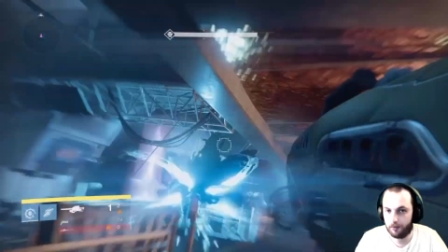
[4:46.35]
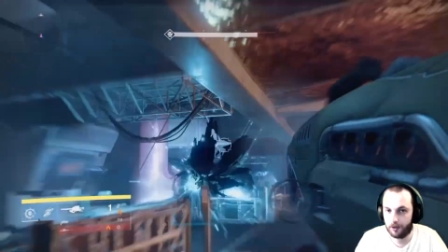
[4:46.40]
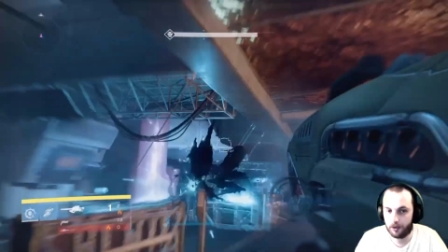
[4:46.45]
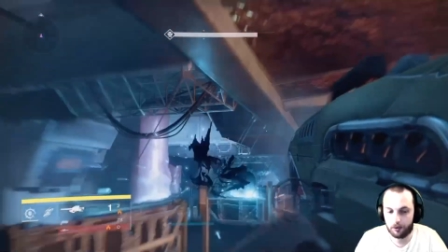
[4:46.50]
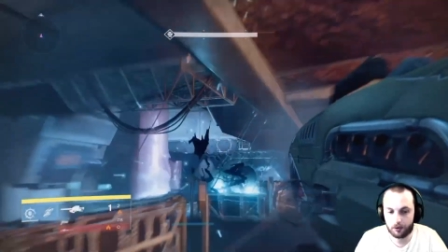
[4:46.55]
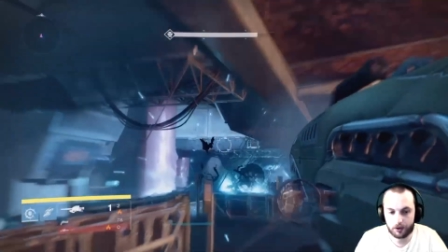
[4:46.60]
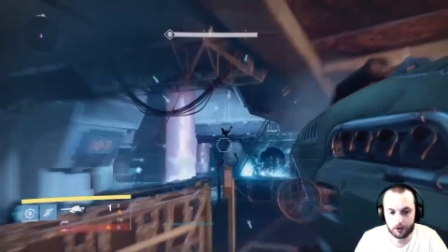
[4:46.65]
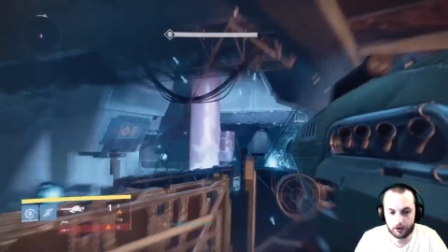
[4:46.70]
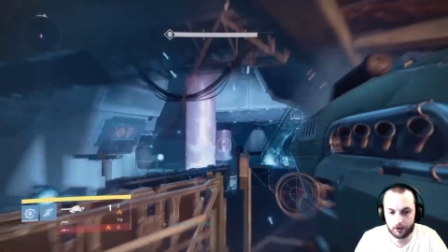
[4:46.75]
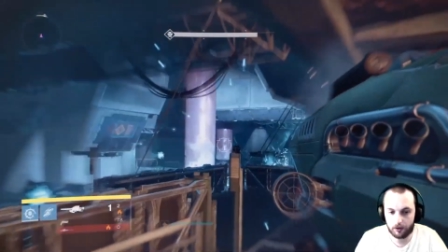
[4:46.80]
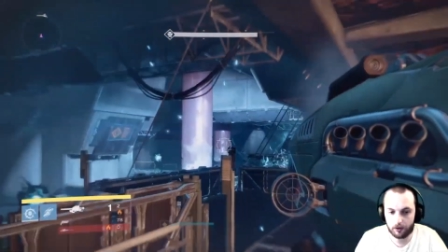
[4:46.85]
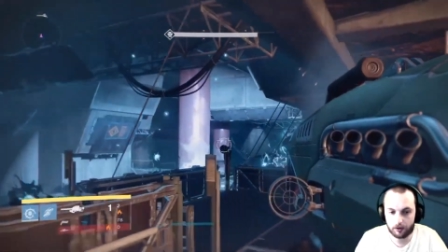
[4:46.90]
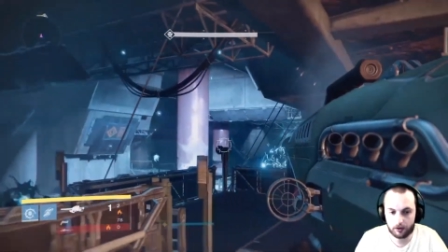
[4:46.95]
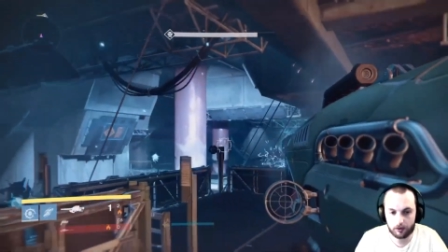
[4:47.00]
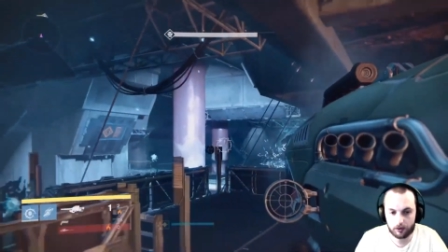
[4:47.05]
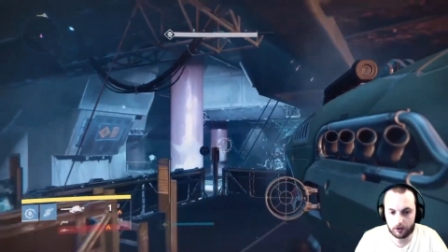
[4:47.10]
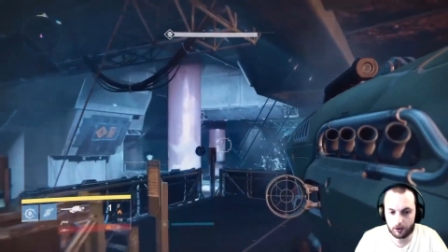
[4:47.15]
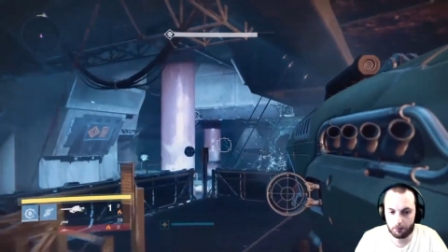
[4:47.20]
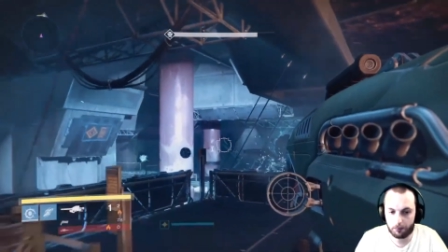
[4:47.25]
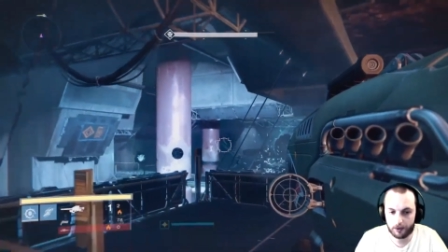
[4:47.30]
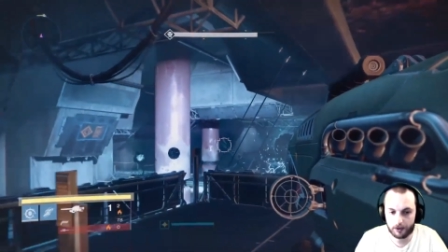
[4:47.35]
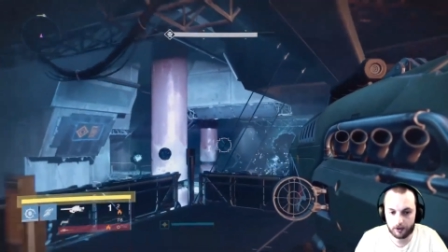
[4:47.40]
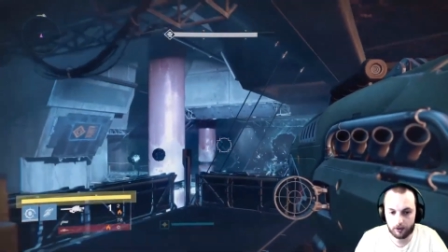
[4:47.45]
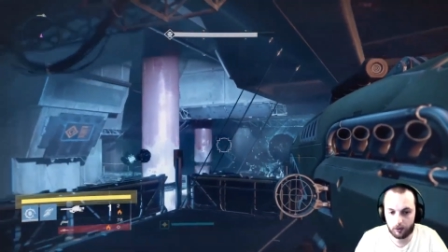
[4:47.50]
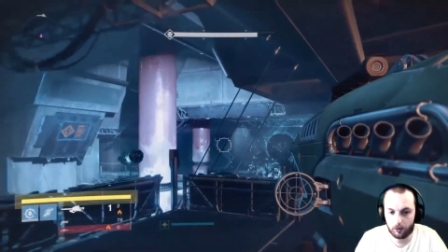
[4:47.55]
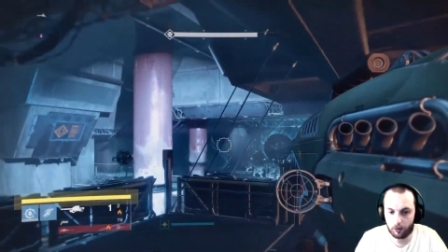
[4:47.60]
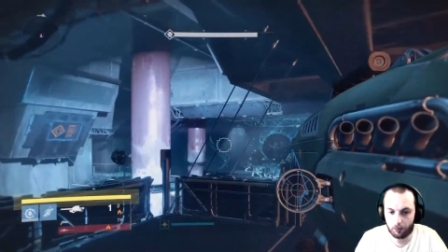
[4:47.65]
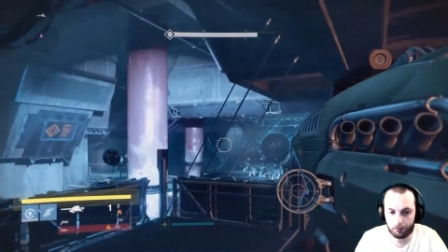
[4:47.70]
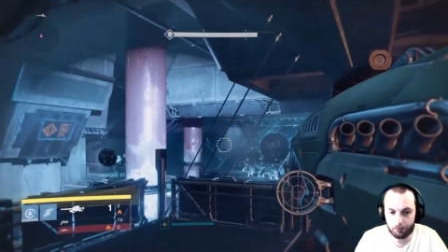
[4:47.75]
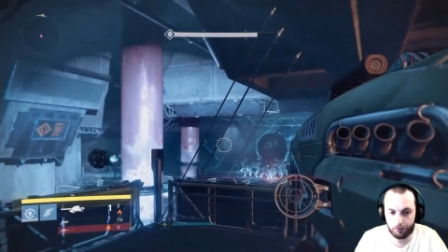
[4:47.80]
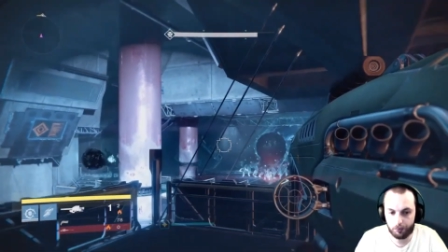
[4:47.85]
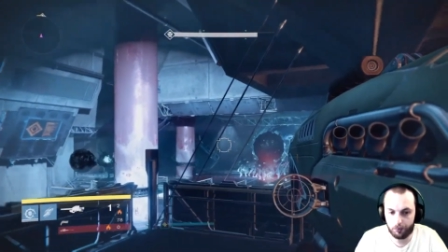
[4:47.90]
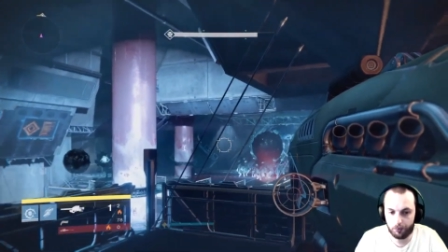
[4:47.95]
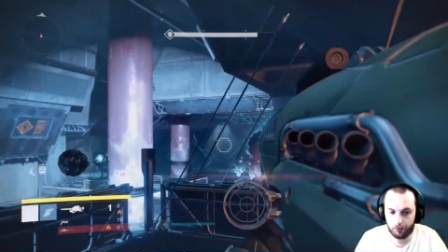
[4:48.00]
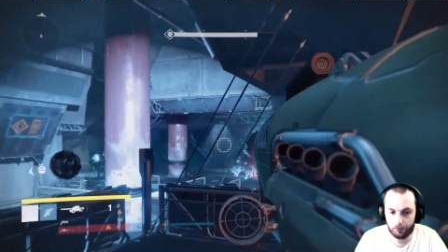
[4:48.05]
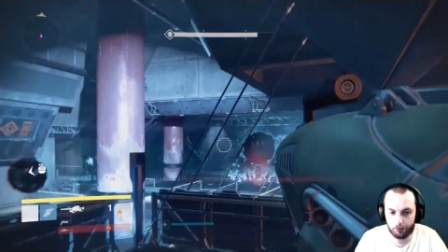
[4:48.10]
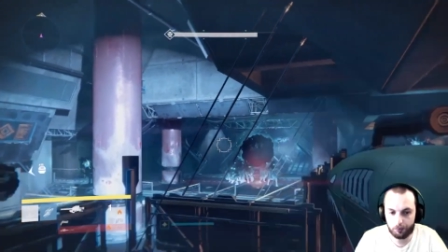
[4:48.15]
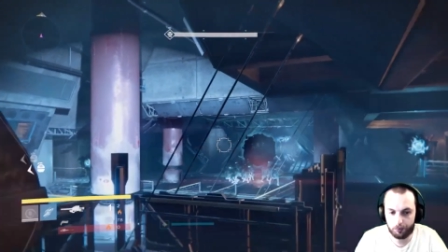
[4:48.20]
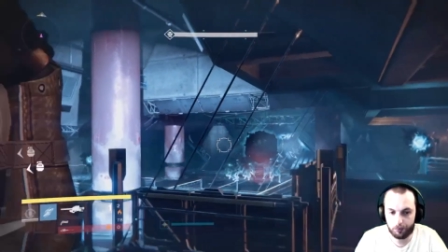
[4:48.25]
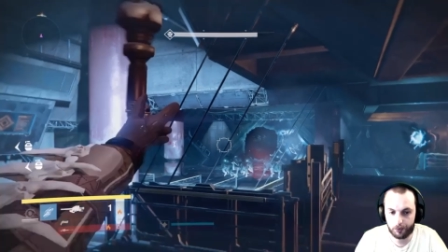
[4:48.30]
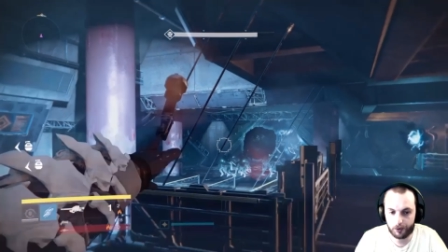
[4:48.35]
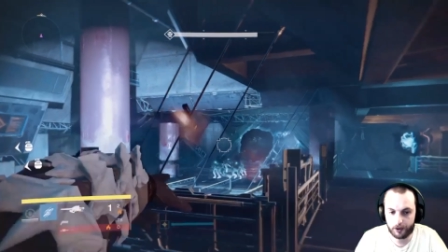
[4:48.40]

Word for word: pas qu'avec le chasseur, ce serait passé encore plus,